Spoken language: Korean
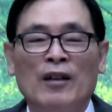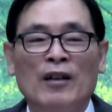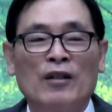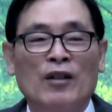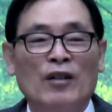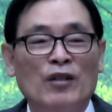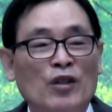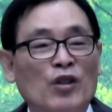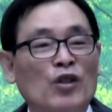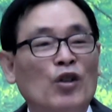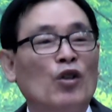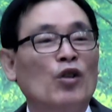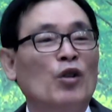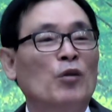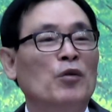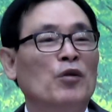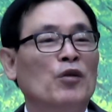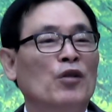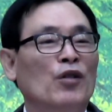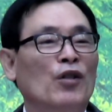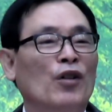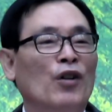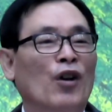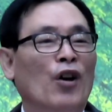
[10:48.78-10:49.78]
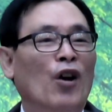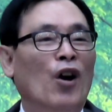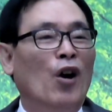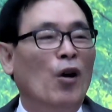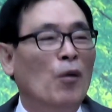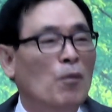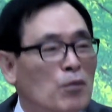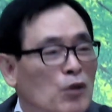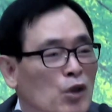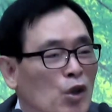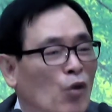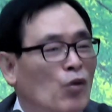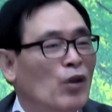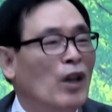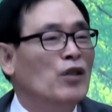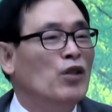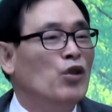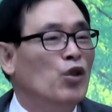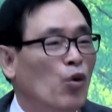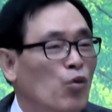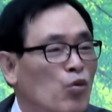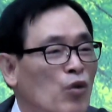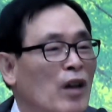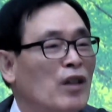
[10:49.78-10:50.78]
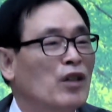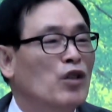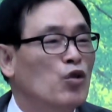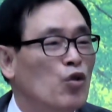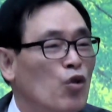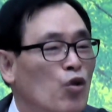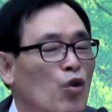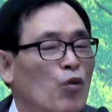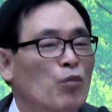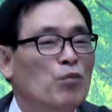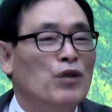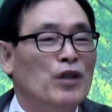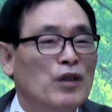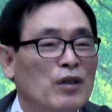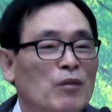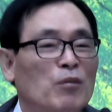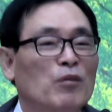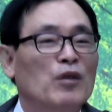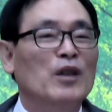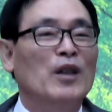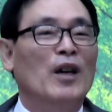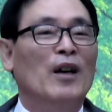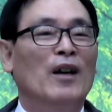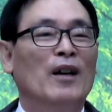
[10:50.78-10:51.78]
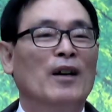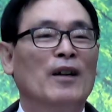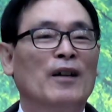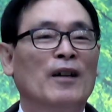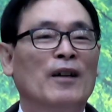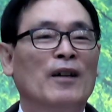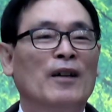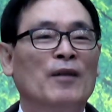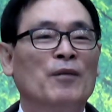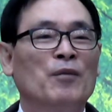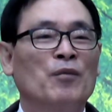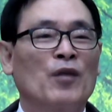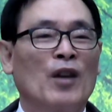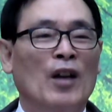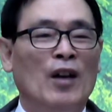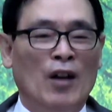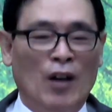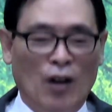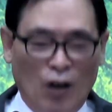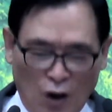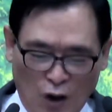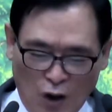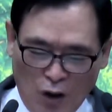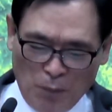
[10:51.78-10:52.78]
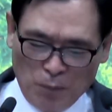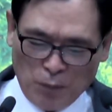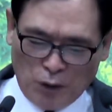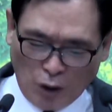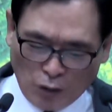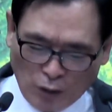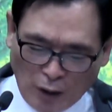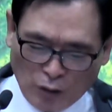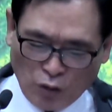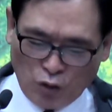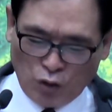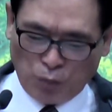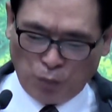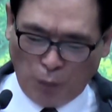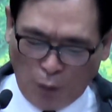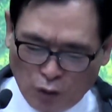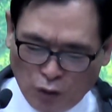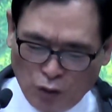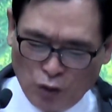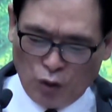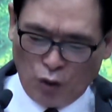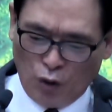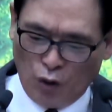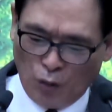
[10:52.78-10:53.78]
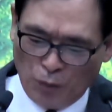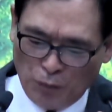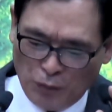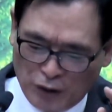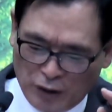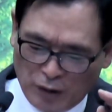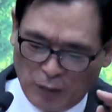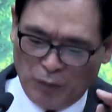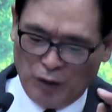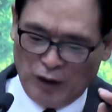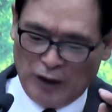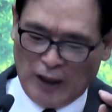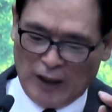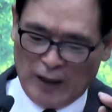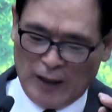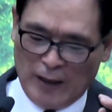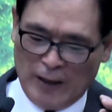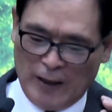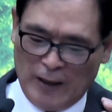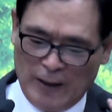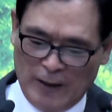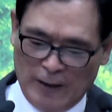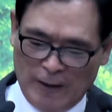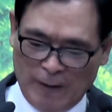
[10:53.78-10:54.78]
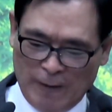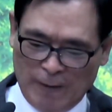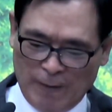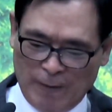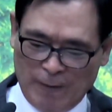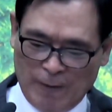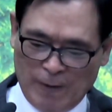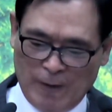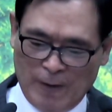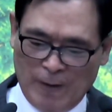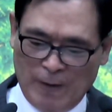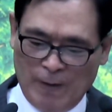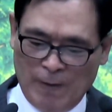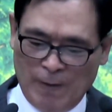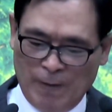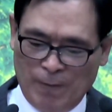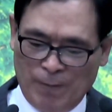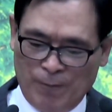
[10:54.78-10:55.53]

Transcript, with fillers: 그는 여러분 엄청난 영광인 줄로 믿습니다. 엄청난 축복인 줄로 믿습니다. 예.